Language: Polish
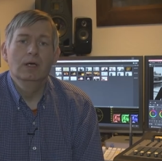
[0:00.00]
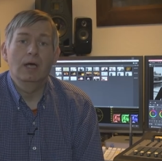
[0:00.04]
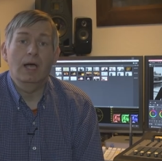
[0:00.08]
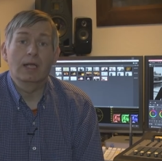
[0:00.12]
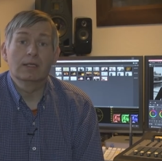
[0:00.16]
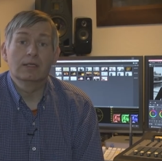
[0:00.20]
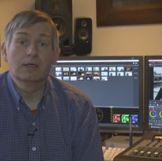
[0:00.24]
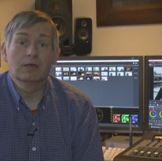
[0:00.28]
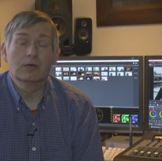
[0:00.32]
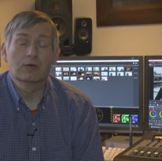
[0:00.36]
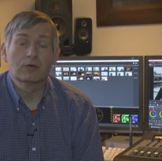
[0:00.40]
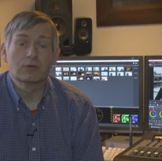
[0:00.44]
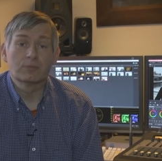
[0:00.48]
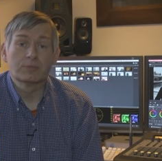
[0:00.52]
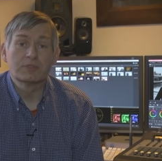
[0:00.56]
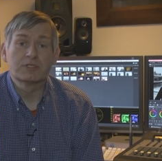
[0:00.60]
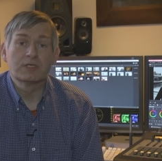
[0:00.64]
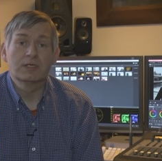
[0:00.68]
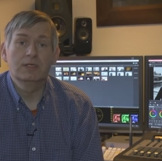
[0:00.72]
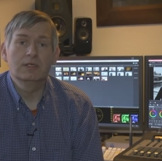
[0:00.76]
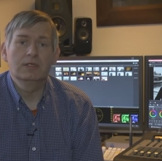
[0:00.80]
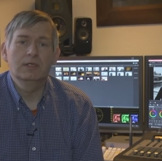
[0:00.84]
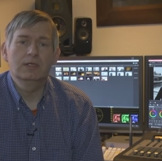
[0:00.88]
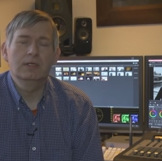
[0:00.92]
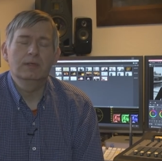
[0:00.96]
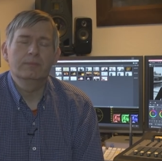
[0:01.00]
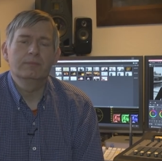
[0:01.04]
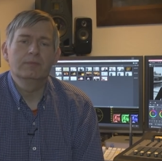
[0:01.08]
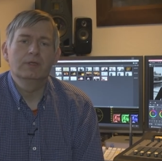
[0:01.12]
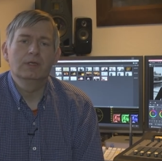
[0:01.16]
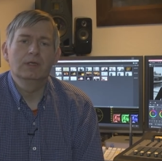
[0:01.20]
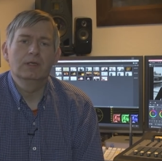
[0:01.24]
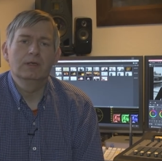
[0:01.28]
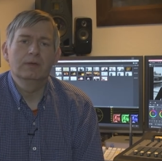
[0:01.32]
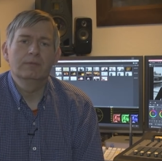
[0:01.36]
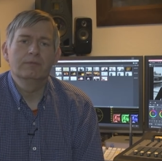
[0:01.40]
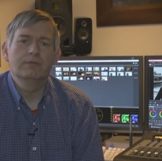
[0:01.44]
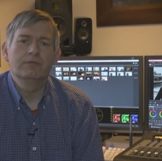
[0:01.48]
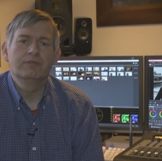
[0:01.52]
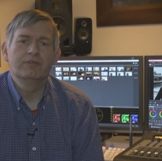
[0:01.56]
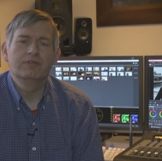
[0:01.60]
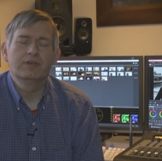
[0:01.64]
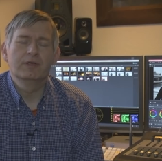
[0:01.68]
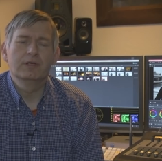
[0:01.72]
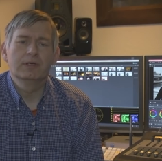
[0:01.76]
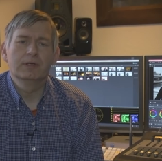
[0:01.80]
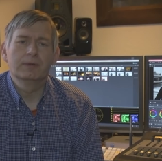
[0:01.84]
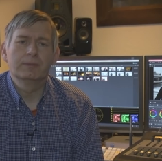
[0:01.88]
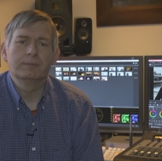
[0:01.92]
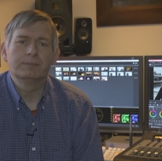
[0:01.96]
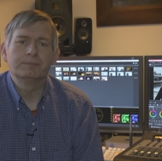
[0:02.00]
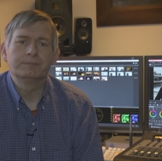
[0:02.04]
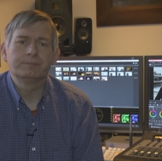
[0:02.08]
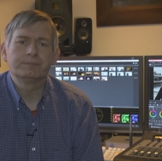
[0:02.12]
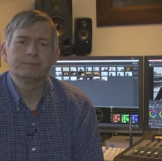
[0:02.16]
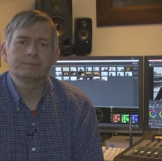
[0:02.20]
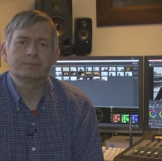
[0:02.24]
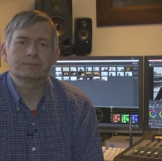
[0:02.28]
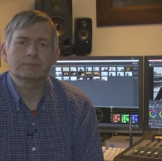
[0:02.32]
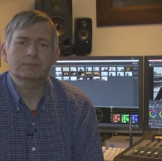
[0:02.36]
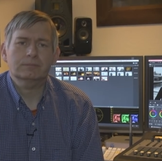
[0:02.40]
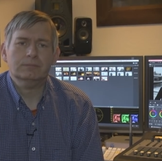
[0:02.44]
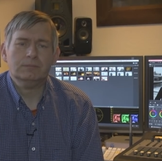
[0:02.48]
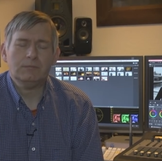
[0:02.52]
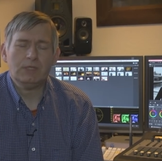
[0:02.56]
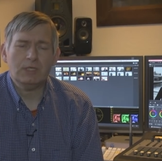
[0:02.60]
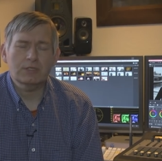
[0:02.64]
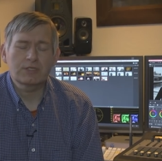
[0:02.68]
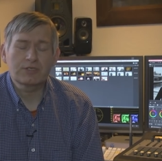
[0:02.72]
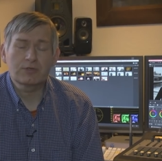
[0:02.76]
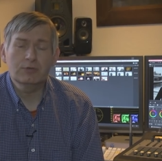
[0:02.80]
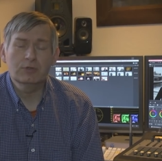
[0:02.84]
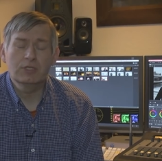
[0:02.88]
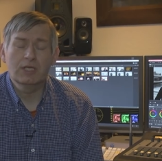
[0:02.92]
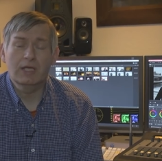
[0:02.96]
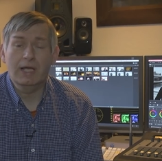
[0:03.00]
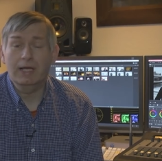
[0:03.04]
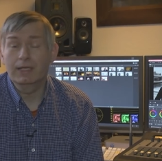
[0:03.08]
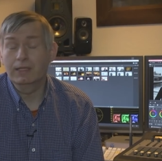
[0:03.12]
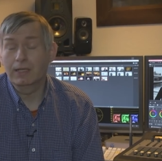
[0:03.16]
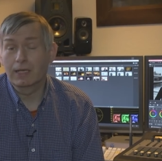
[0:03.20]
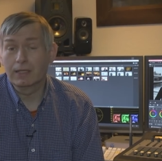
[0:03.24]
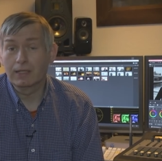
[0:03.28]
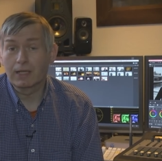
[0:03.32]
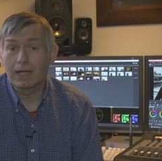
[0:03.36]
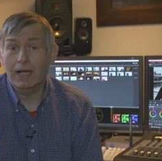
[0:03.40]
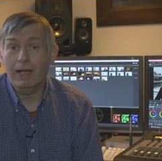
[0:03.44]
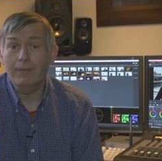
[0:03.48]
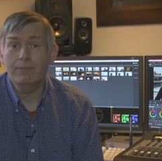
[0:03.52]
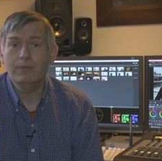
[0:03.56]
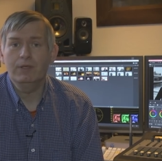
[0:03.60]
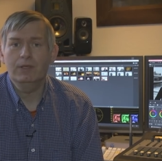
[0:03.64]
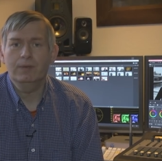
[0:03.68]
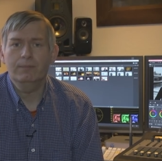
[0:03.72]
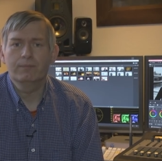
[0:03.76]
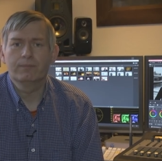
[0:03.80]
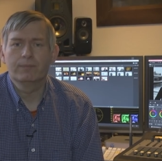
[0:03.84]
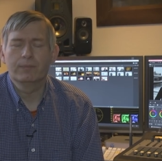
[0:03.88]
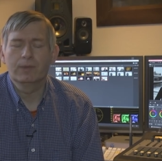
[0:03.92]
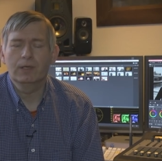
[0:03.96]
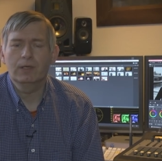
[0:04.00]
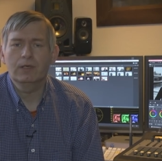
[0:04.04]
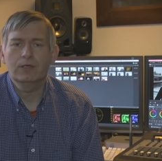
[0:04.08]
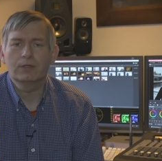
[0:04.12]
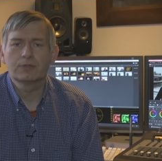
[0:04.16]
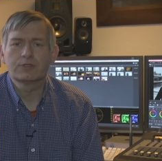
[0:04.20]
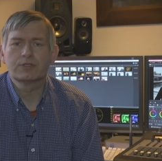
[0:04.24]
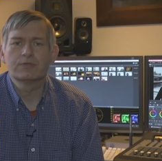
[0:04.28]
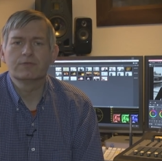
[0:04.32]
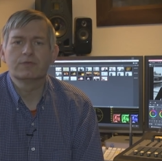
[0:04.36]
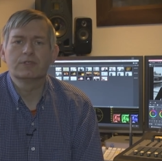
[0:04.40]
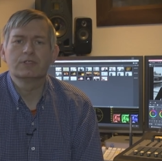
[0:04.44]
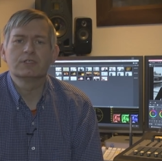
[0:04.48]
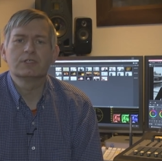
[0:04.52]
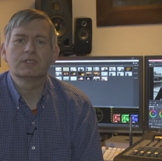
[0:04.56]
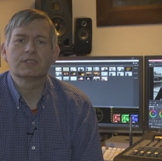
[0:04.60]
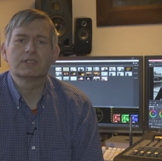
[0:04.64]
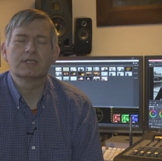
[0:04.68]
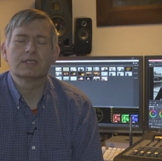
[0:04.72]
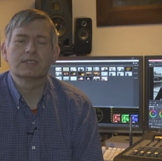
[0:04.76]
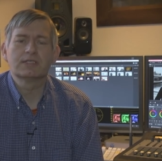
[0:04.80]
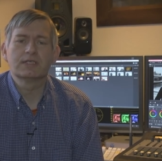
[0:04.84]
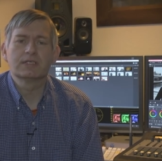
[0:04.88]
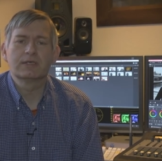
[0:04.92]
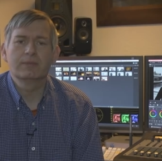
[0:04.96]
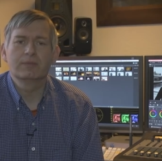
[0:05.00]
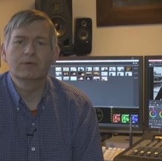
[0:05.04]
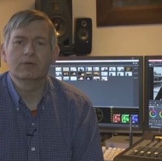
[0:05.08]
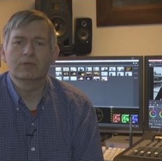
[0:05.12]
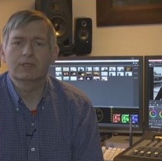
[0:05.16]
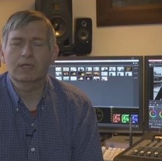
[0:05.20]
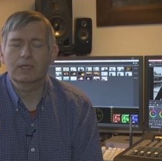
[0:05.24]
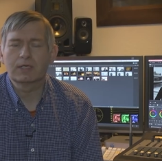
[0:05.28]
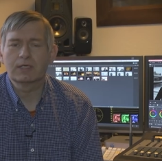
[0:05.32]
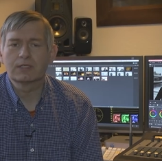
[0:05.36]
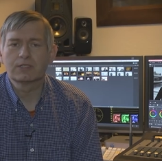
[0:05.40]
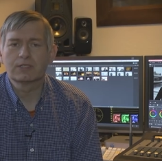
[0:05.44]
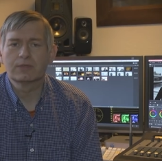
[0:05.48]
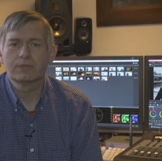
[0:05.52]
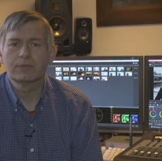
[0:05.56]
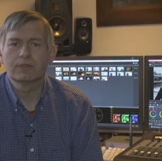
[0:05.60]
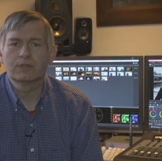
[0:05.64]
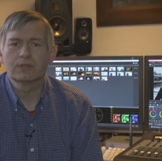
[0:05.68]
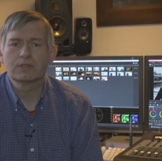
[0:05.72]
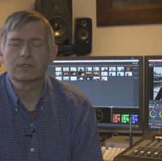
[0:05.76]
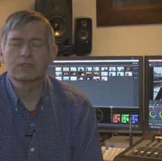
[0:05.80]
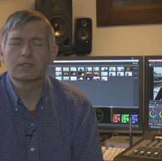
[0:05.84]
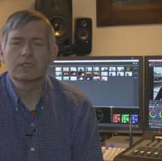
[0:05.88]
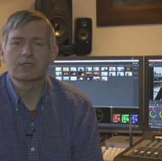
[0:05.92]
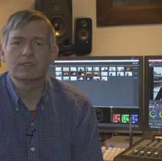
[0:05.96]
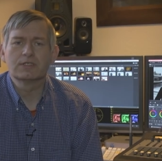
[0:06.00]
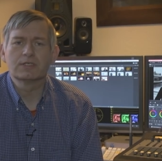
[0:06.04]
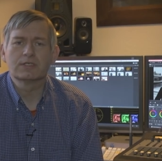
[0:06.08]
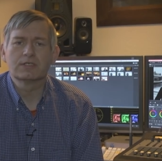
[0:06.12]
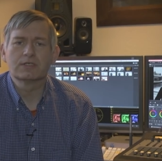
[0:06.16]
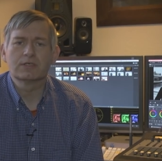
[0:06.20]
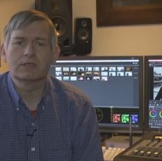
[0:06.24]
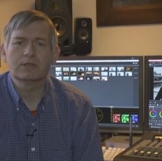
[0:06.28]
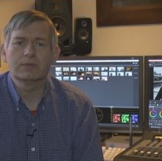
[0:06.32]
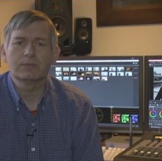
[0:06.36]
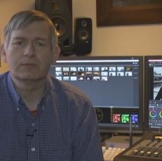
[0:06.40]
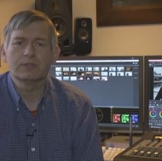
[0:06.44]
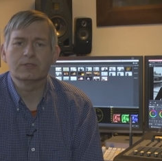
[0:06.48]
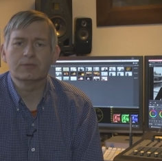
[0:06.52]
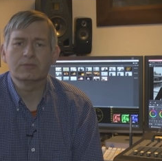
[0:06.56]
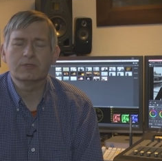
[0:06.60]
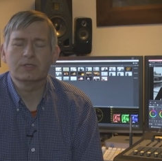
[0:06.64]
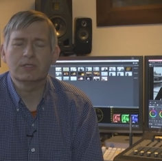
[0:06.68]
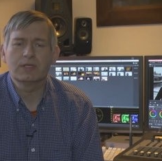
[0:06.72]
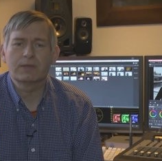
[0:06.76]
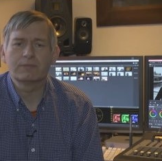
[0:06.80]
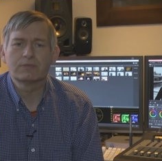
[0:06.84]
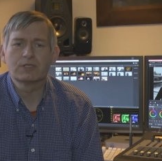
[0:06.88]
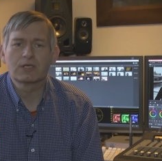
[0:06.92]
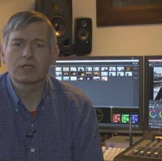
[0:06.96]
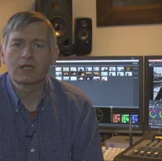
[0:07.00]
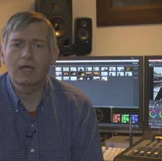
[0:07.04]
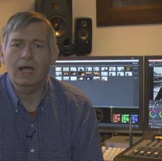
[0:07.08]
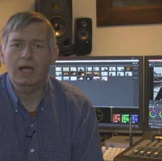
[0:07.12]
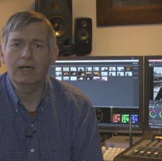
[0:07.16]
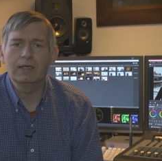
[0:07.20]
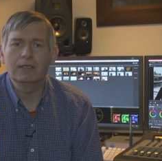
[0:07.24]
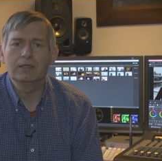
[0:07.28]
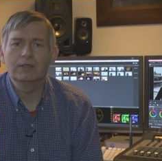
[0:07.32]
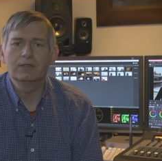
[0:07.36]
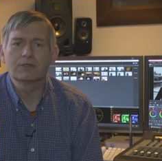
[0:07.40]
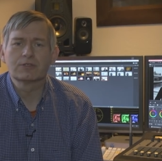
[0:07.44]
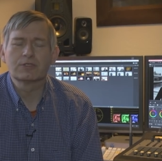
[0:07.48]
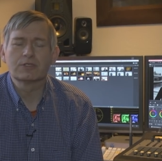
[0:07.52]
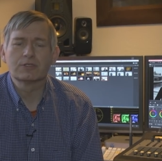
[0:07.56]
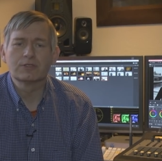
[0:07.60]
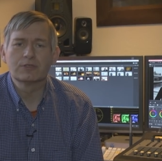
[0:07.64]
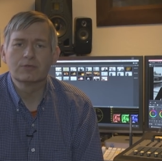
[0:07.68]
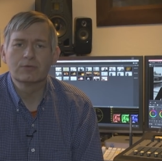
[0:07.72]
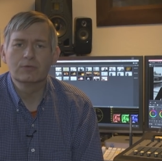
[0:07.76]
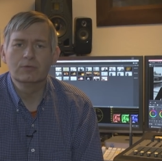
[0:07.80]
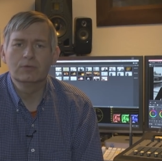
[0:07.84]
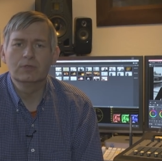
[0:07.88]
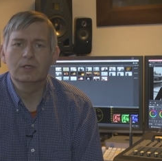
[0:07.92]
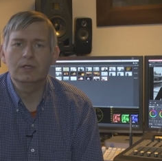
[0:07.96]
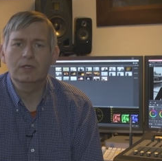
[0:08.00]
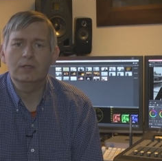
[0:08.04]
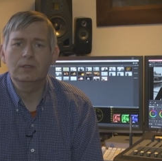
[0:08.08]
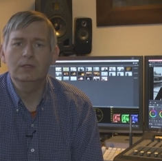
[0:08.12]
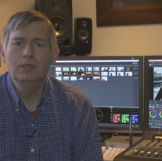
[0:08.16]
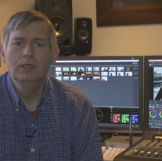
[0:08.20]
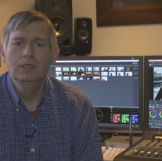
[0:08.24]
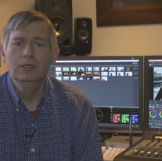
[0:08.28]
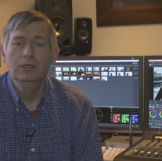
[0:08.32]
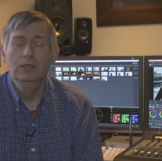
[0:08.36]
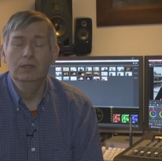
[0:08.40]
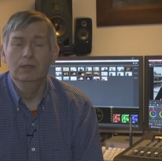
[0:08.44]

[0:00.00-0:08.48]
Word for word: Antykorupcyjny y, w skuty kajdankami. No i oczywiście zlecenie było takie, żeby to zdjęcie zrobić. Myśmy tam czekali dosyć długo.